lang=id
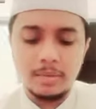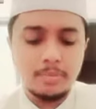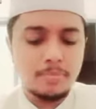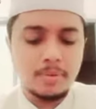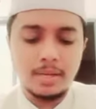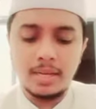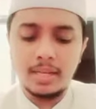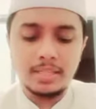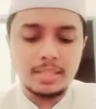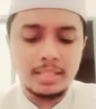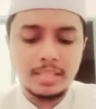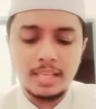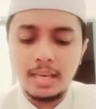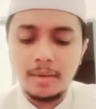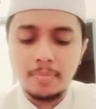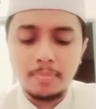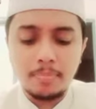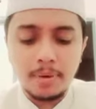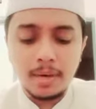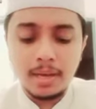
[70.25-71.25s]
Barang
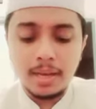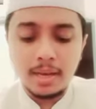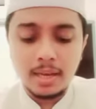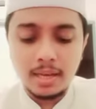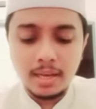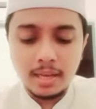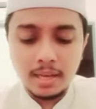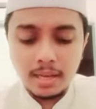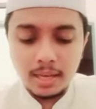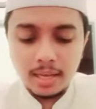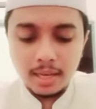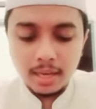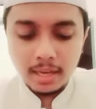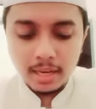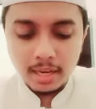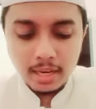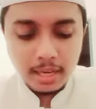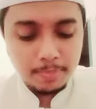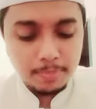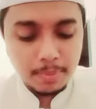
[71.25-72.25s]
siapa
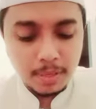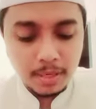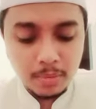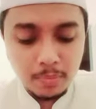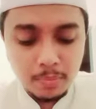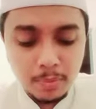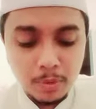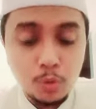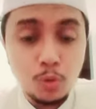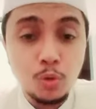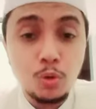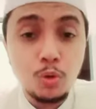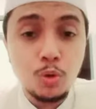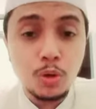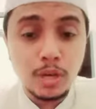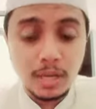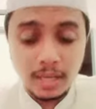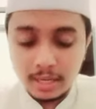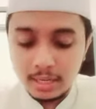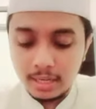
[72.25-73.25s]
dapat
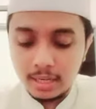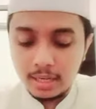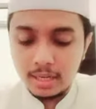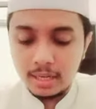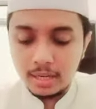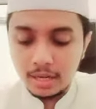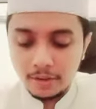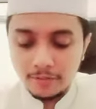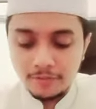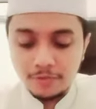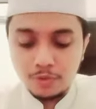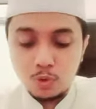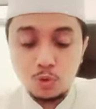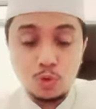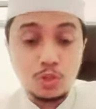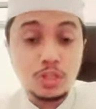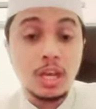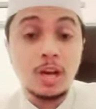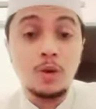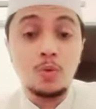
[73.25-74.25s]
menundukkan nafsu
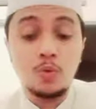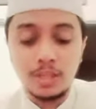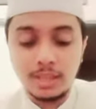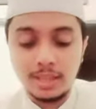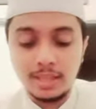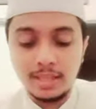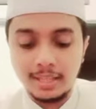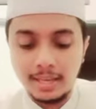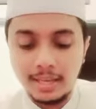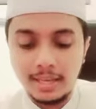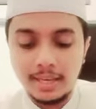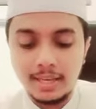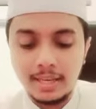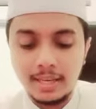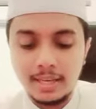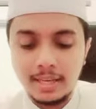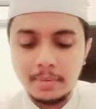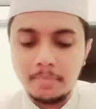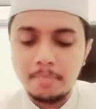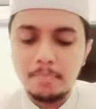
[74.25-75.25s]
sahwatnya,
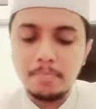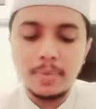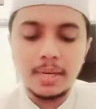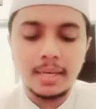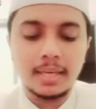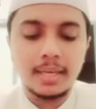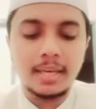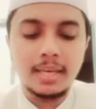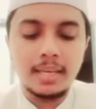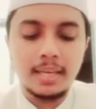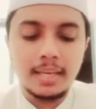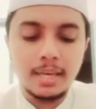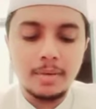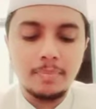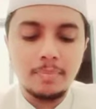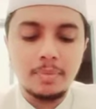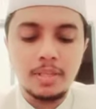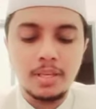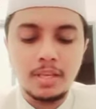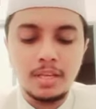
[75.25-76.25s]
maka ia
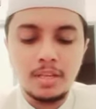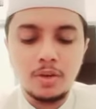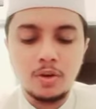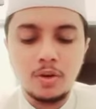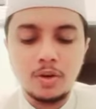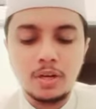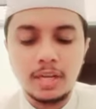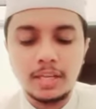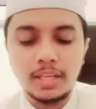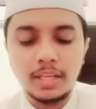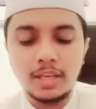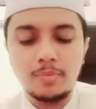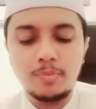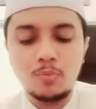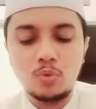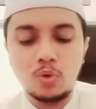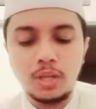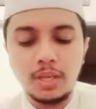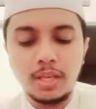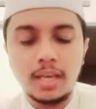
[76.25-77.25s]
menjadi orang yang
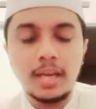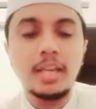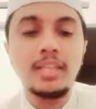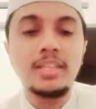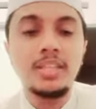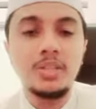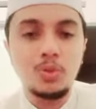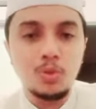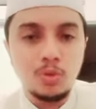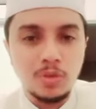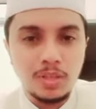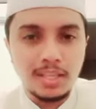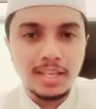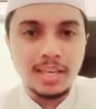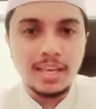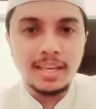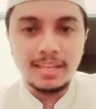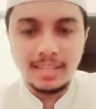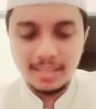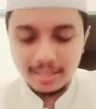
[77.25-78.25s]
mulia di
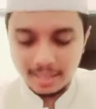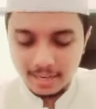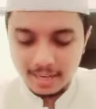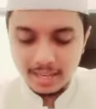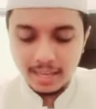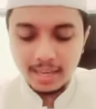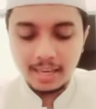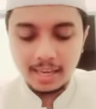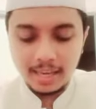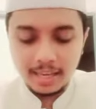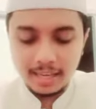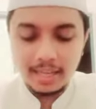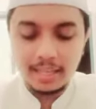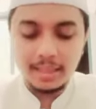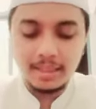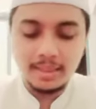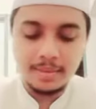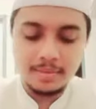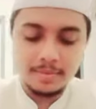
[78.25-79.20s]
dunia dan di akhirat.